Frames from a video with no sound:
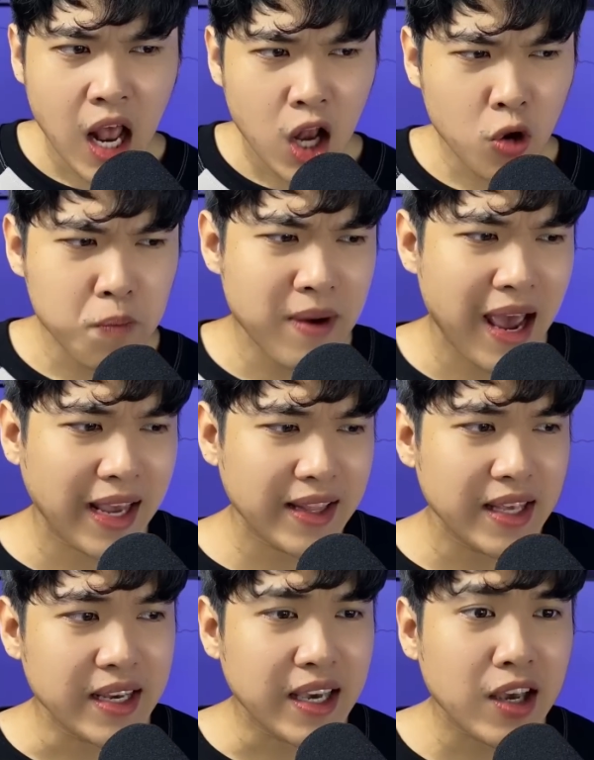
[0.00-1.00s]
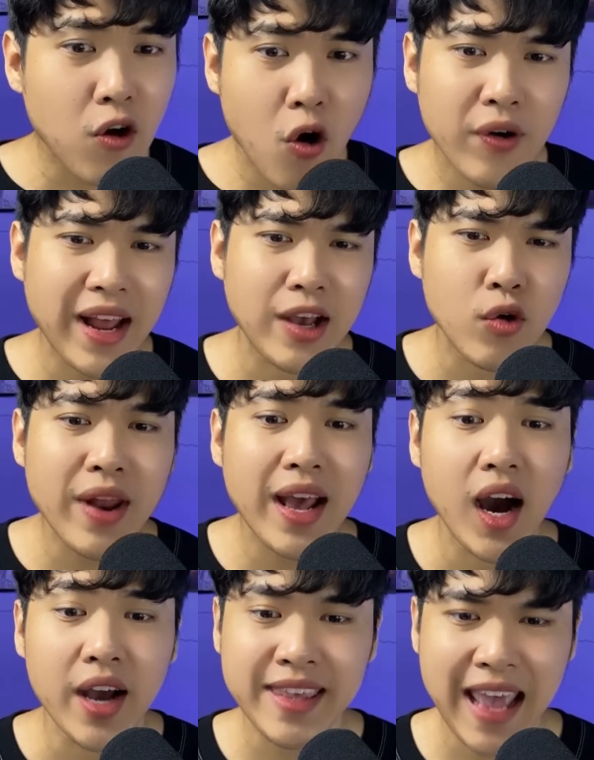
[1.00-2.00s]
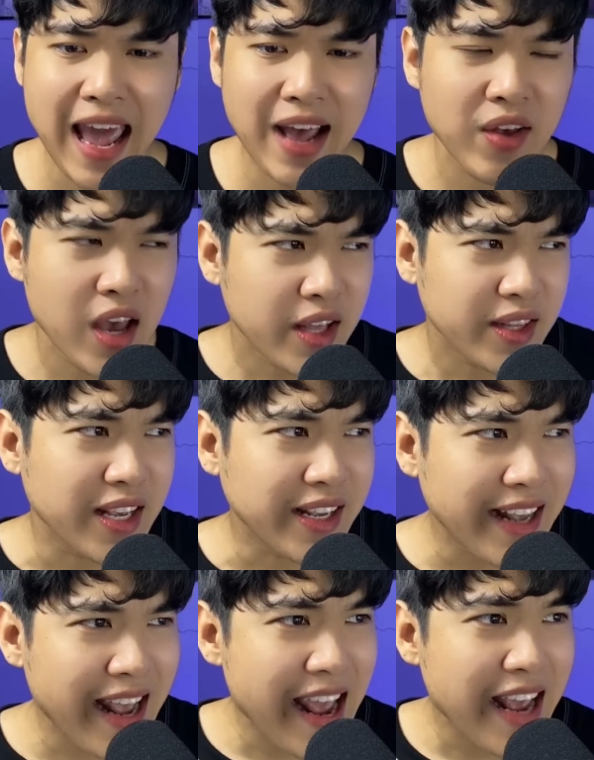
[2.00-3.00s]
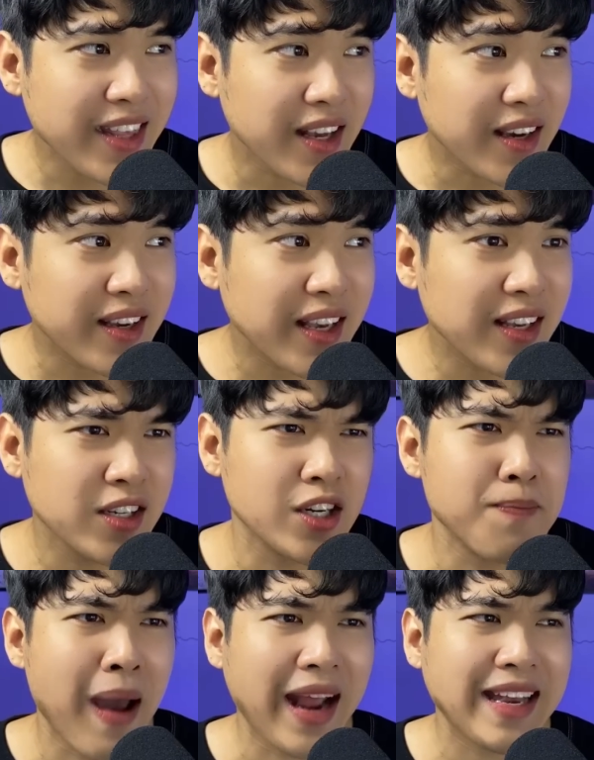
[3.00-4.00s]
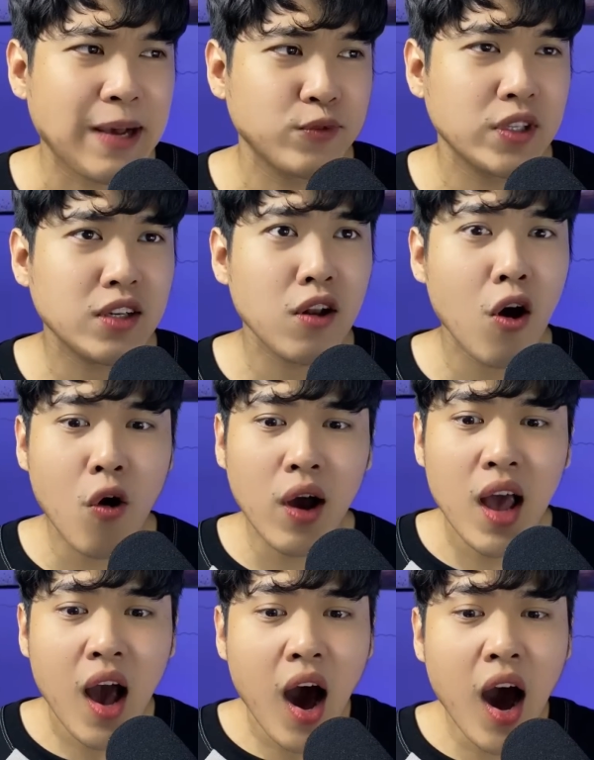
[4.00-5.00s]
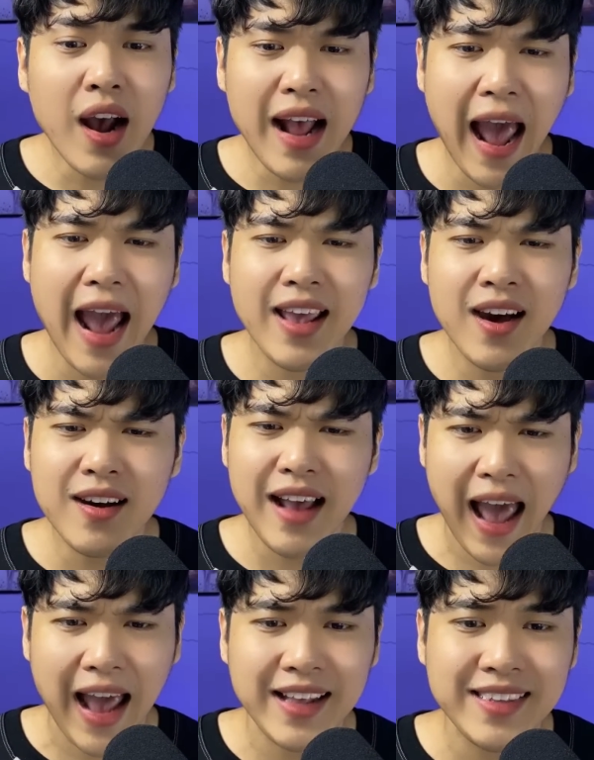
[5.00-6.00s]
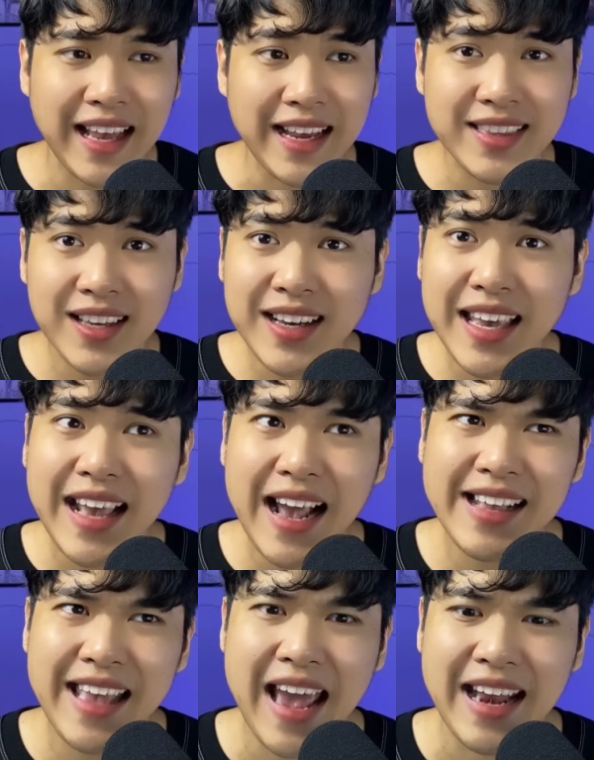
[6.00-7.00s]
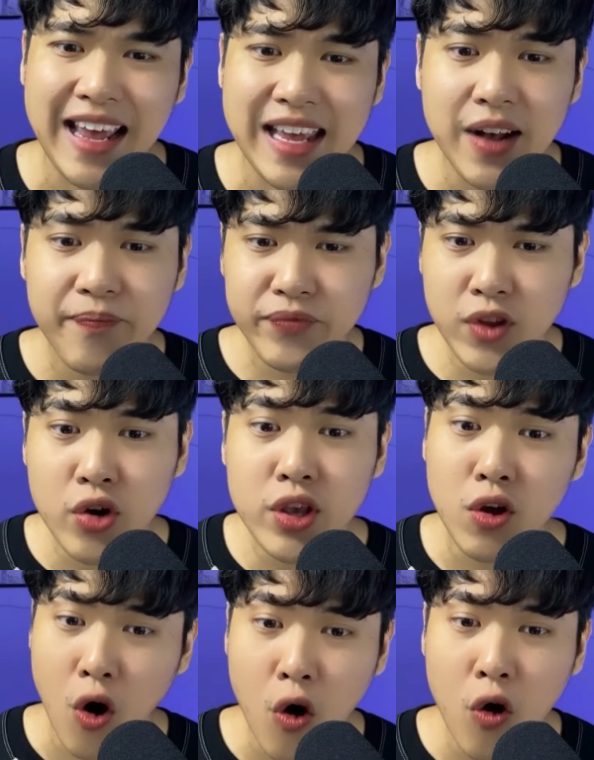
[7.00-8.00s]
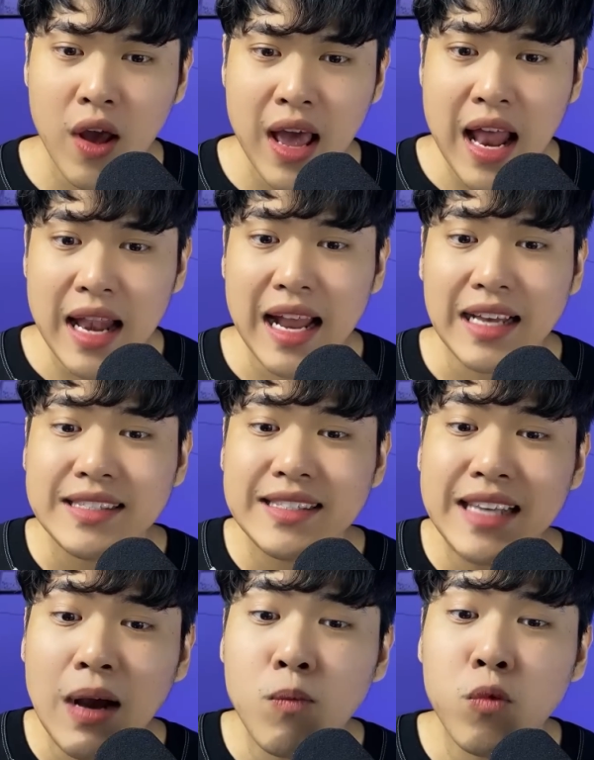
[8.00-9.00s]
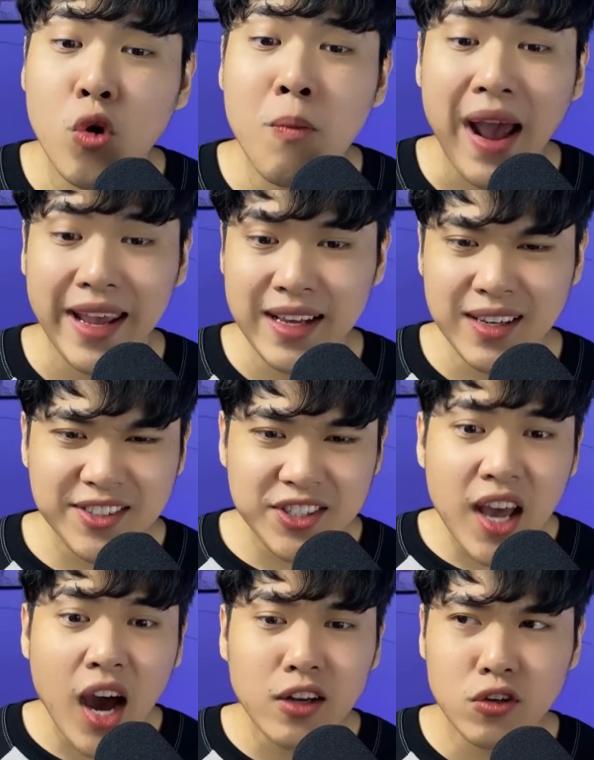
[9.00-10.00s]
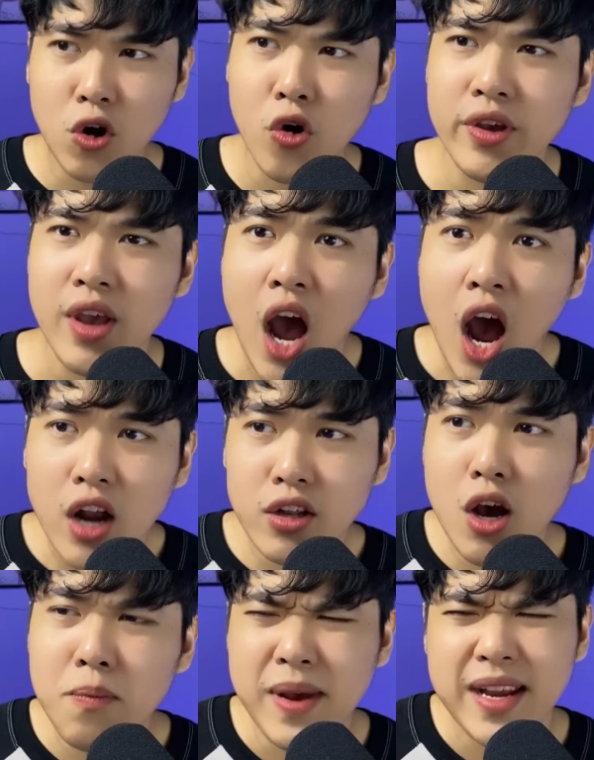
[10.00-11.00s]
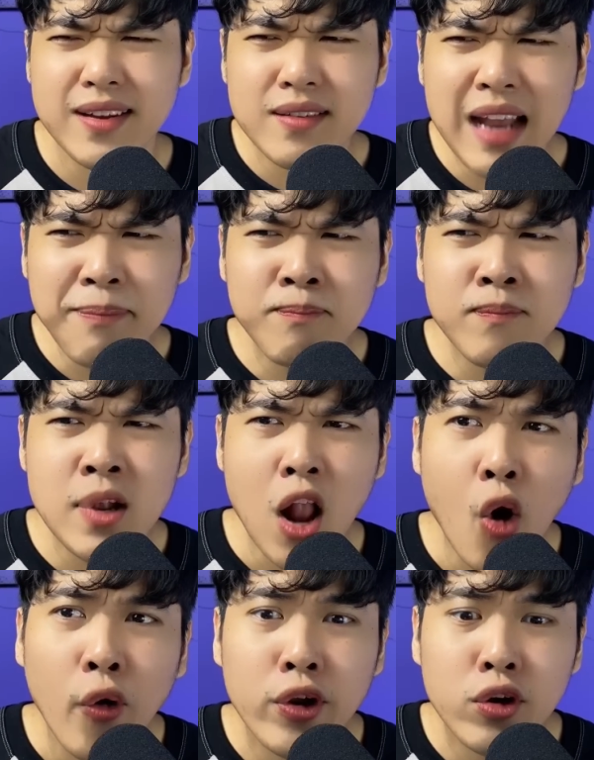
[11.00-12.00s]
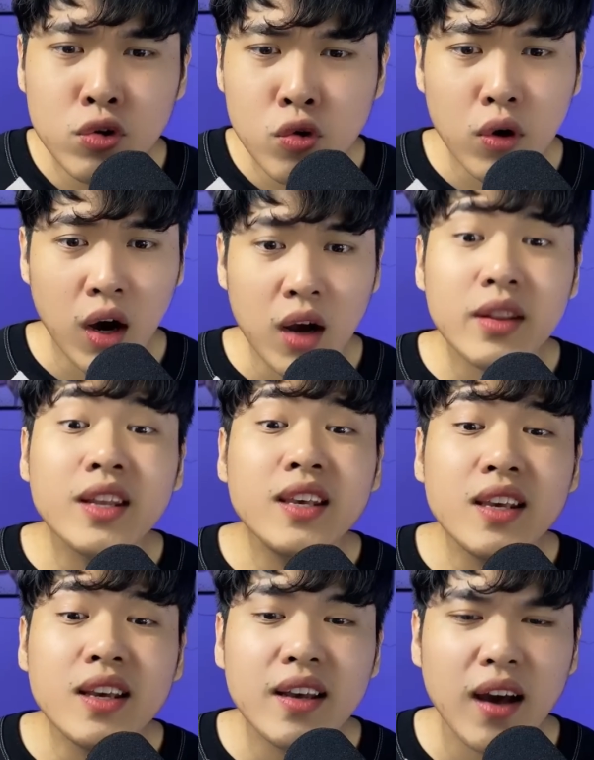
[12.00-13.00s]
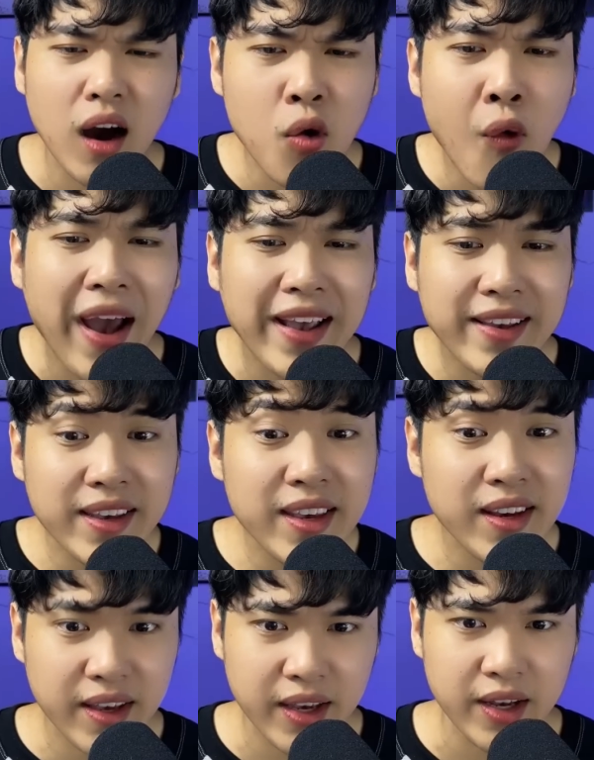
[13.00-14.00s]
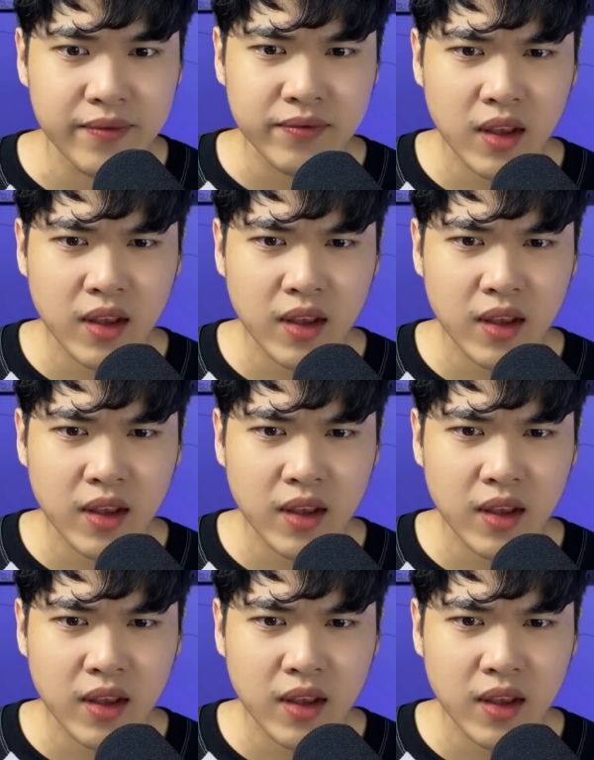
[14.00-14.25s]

Lúc này thì cái cô này cũng đang ở nhà, thì nghe những cái người bạn đạp xích lô á, hớt hải hớt hải chạy tới cái căn nhà này á, nói với cổ là chồng của mày á chết rồi, nó bị đâm lòi ruột ở đi ở ngoài kia kìa.